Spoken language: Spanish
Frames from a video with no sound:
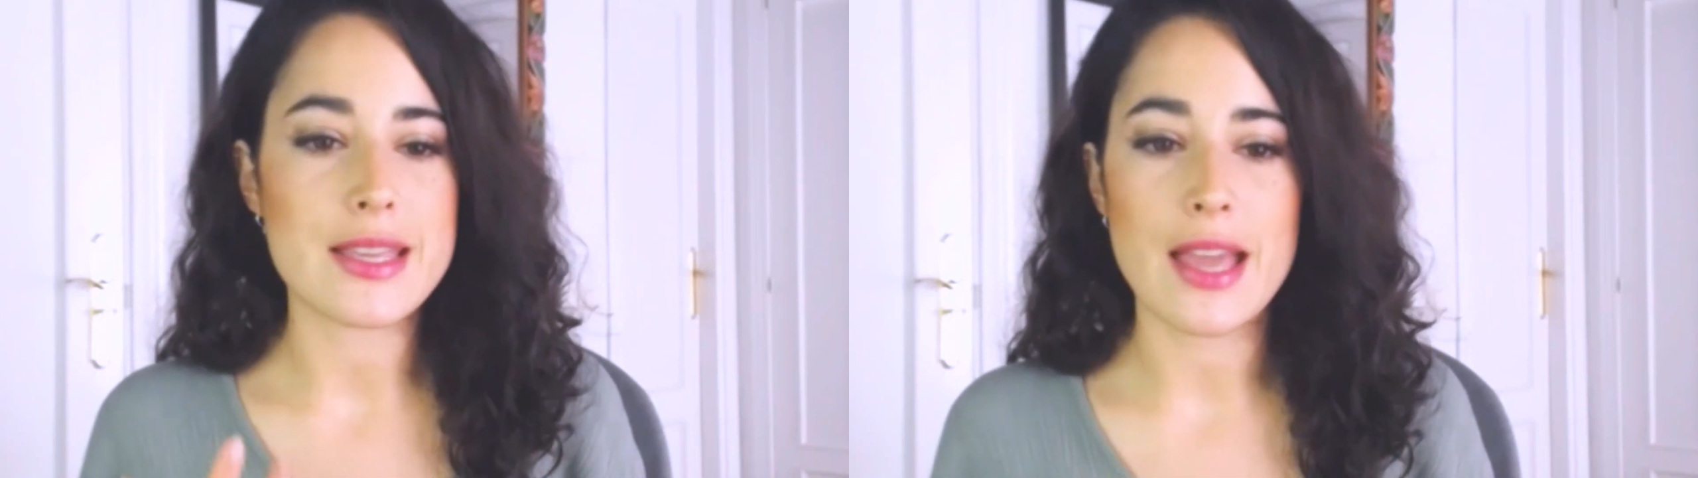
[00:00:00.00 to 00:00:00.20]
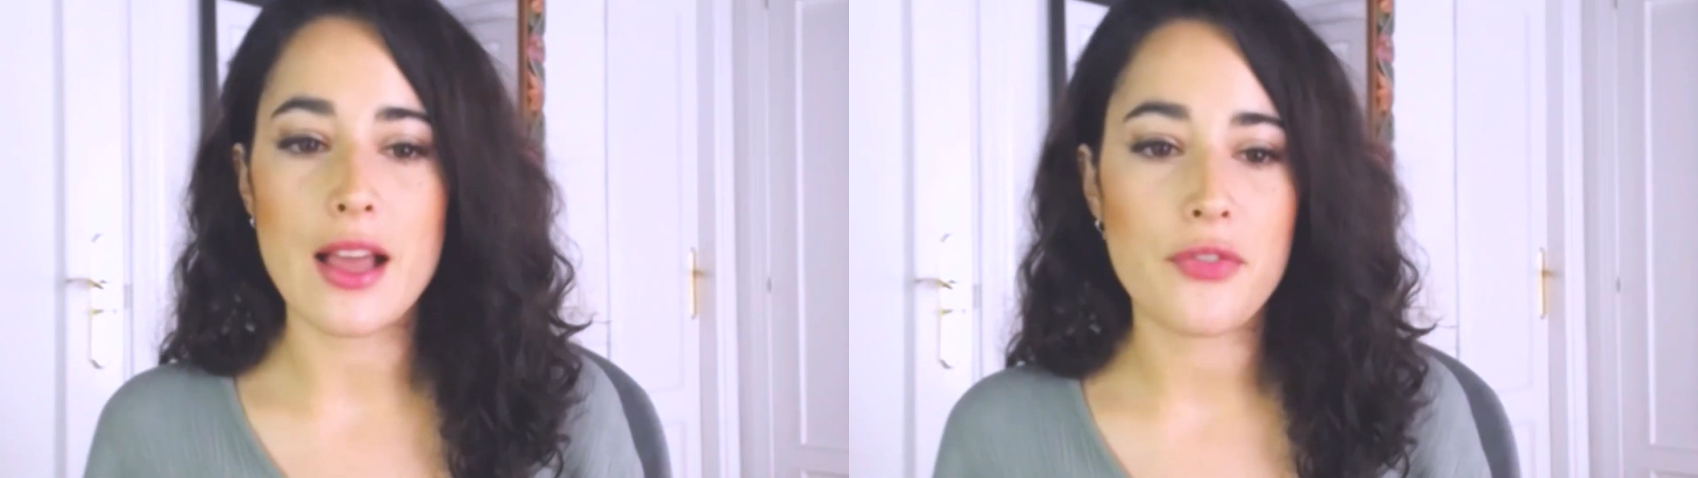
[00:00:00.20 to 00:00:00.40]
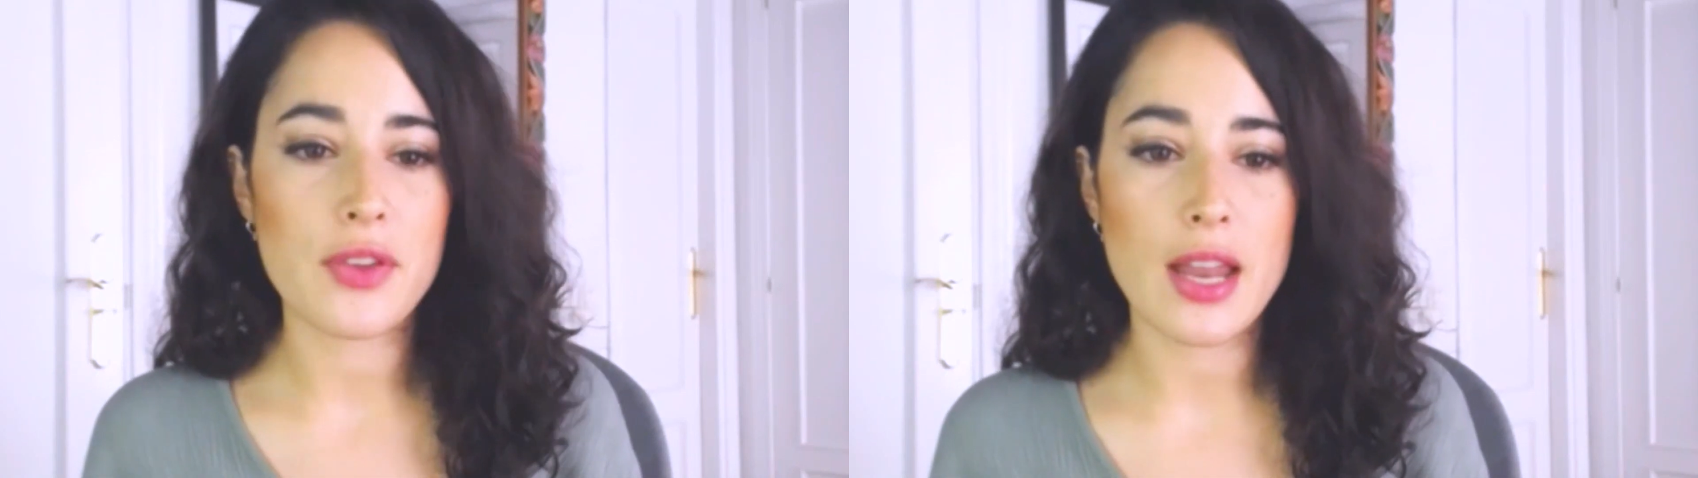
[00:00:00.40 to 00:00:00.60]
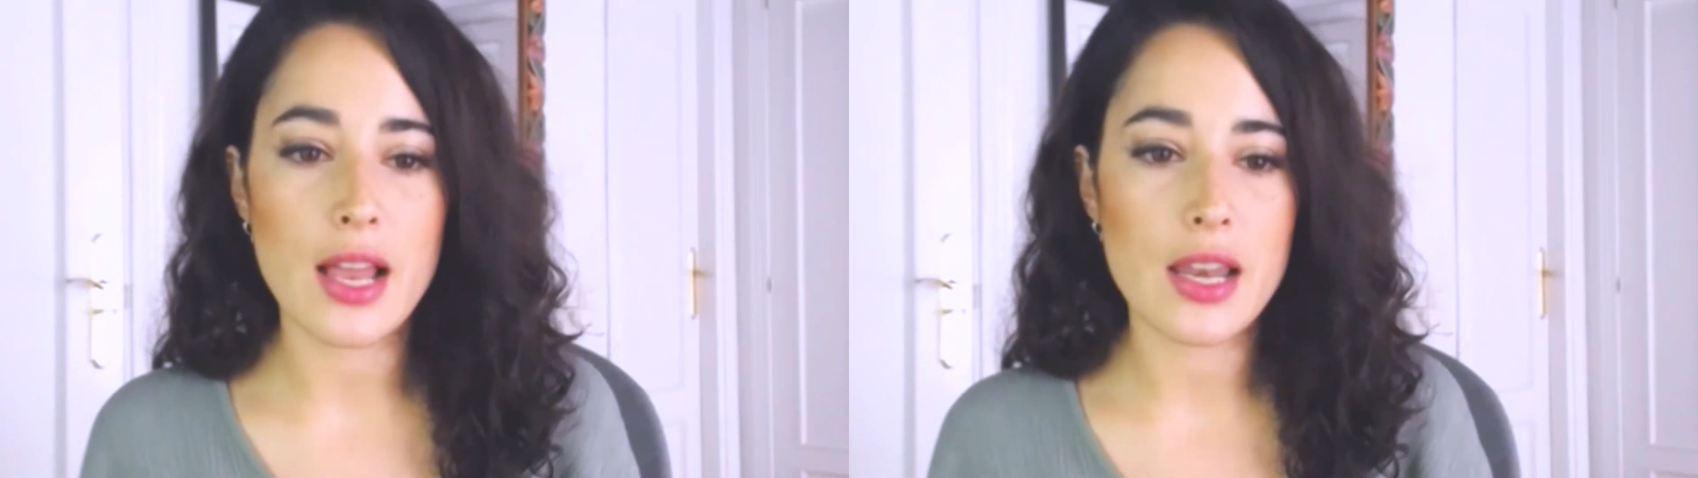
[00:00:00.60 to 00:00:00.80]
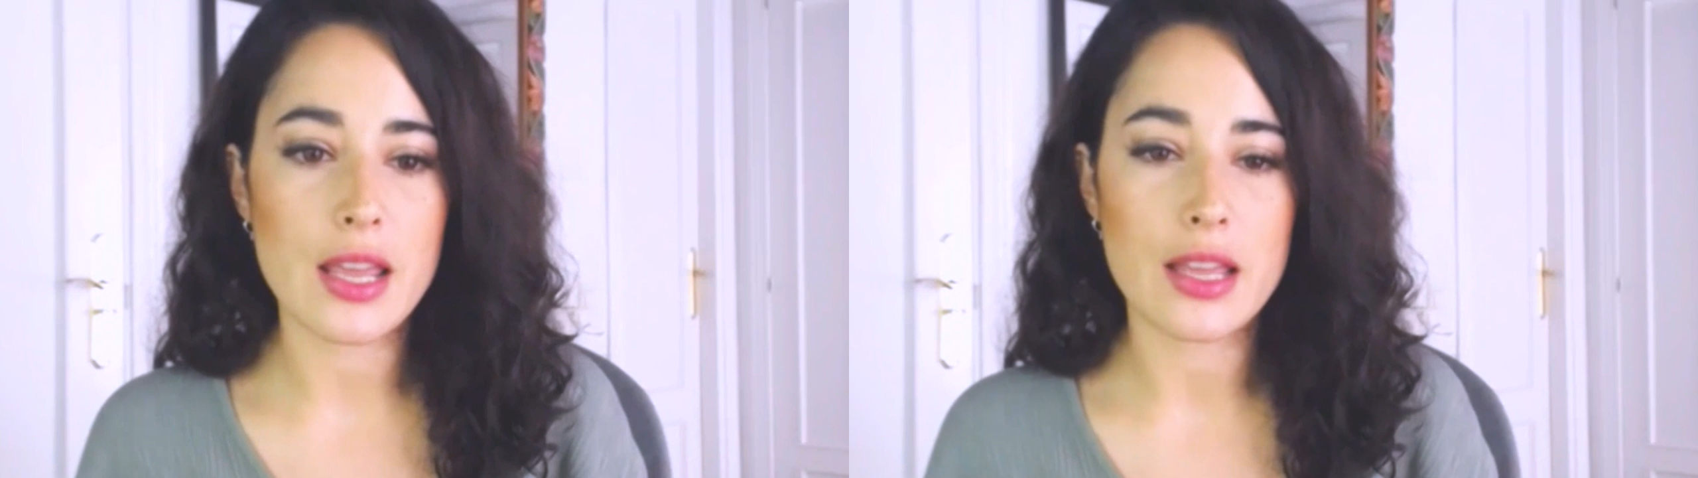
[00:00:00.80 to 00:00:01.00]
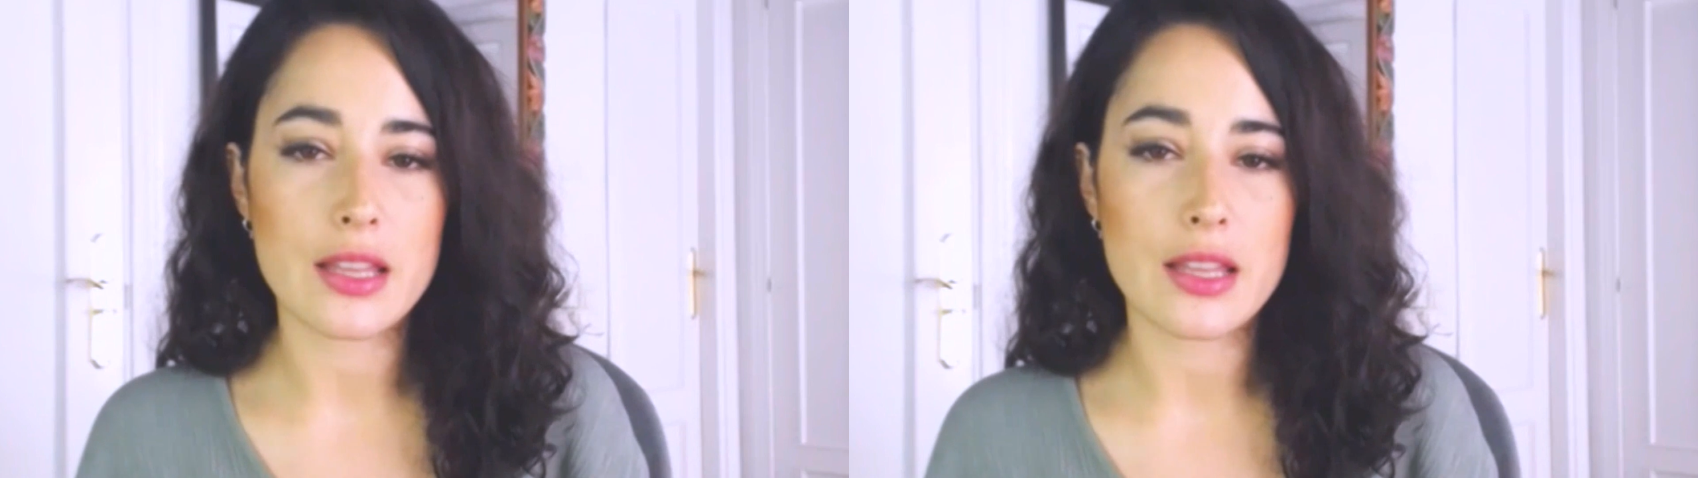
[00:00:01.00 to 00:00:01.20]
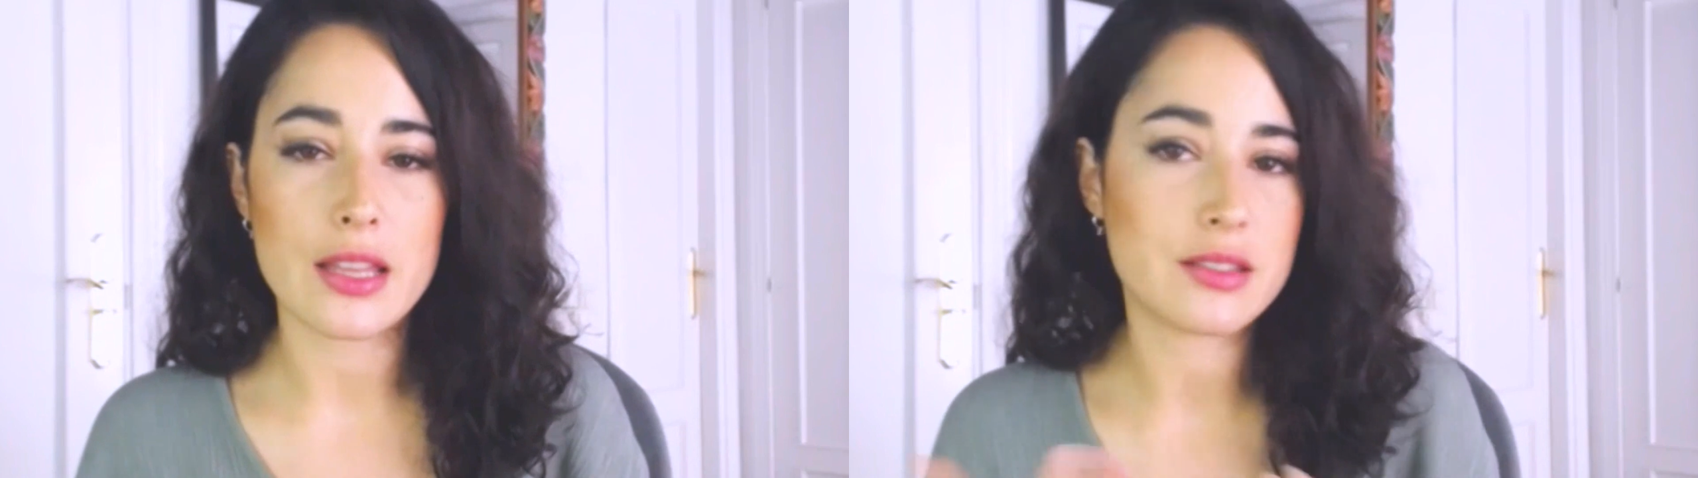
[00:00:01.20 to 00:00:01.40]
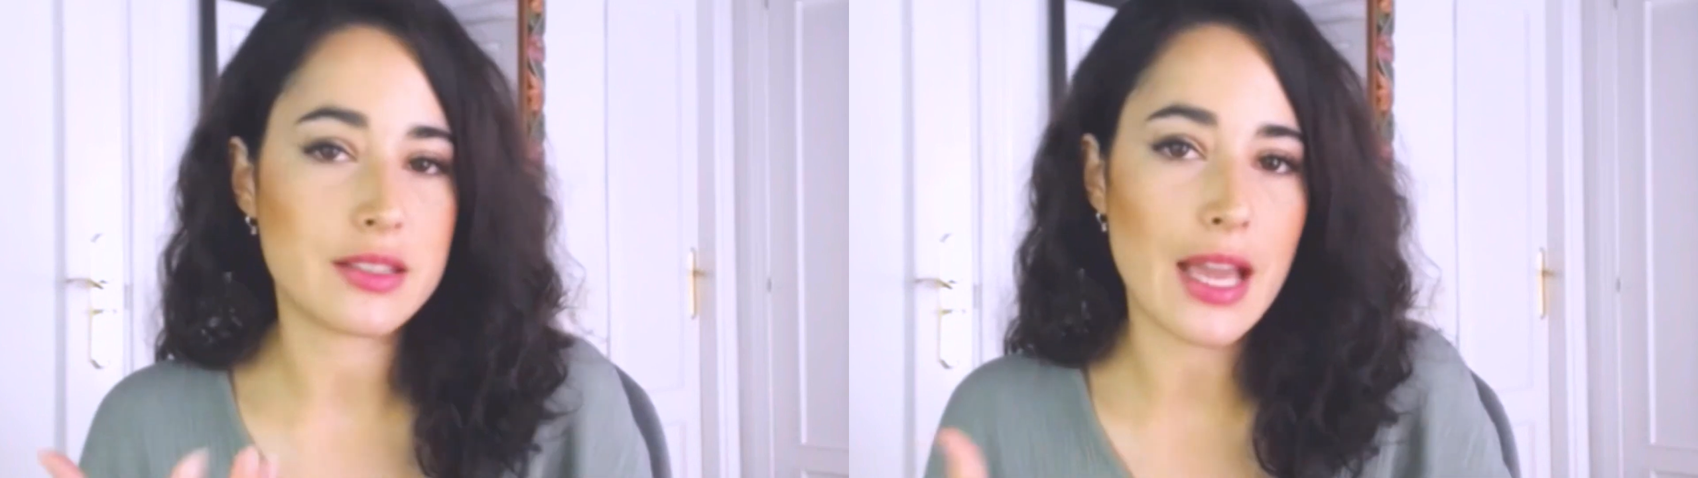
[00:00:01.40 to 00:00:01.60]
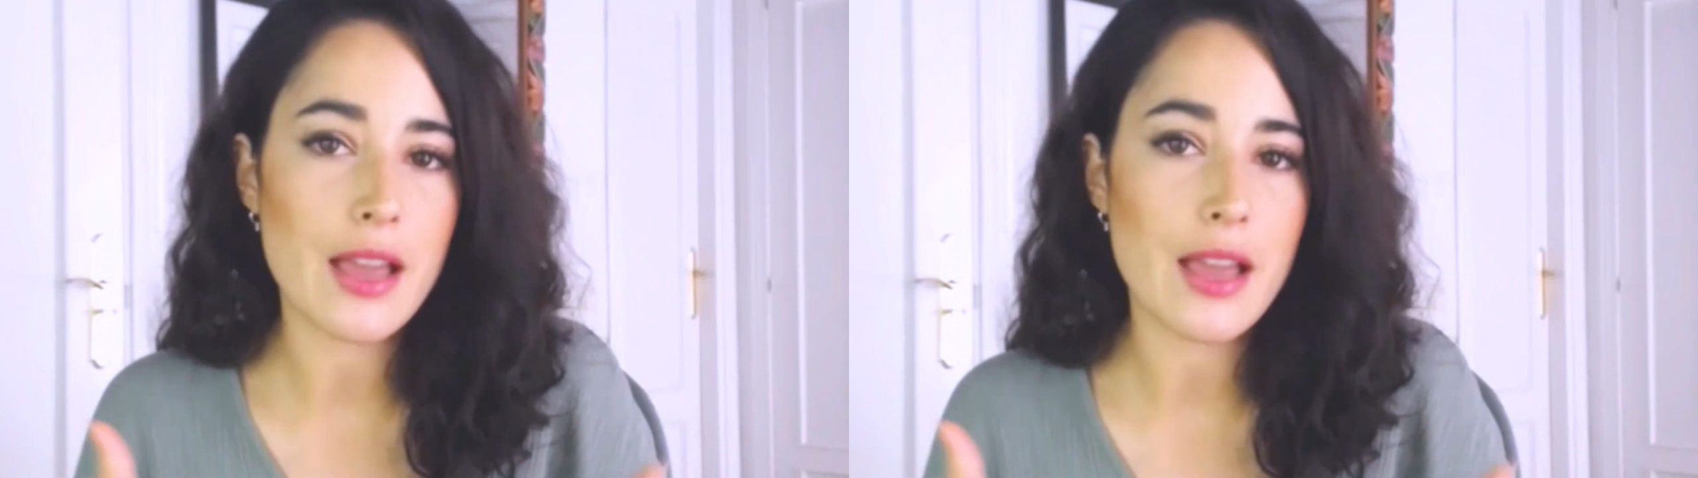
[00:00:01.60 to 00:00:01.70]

y ya al final ya